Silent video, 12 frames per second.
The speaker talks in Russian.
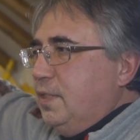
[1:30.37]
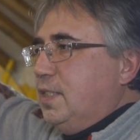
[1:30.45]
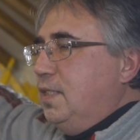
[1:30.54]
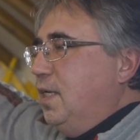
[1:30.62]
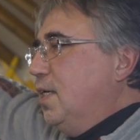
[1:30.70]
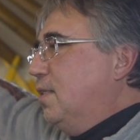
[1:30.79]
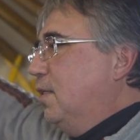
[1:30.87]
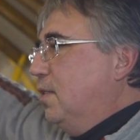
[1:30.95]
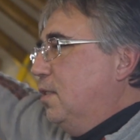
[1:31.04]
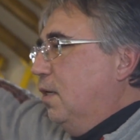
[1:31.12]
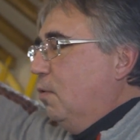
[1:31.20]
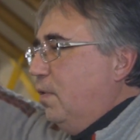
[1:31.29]
Вы
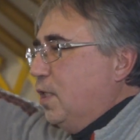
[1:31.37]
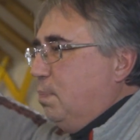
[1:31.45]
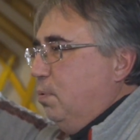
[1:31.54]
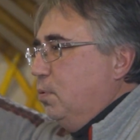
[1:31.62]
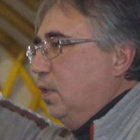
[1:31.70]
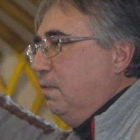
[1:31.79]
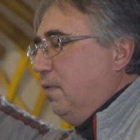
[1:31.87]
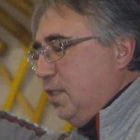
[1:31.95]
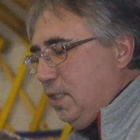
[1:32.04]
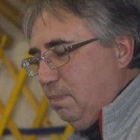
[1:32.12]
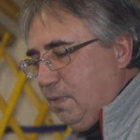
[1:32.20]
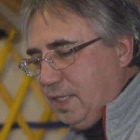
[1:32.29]
съездите, у вас будет
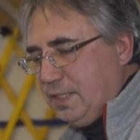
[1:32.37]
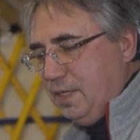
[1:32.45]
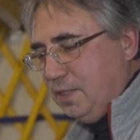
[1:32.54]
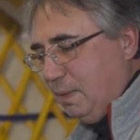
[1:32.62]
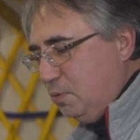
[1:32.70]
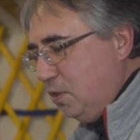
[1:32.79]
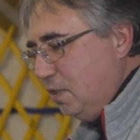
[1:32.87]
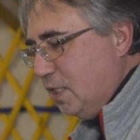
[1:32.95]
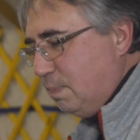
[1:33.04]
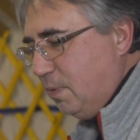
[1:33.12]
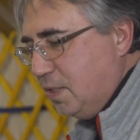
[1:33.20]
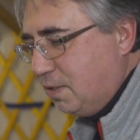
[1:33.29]
18 лет
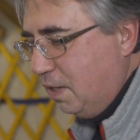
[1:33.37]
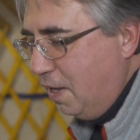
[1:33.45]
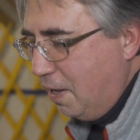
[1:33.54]
общения так, с мансе.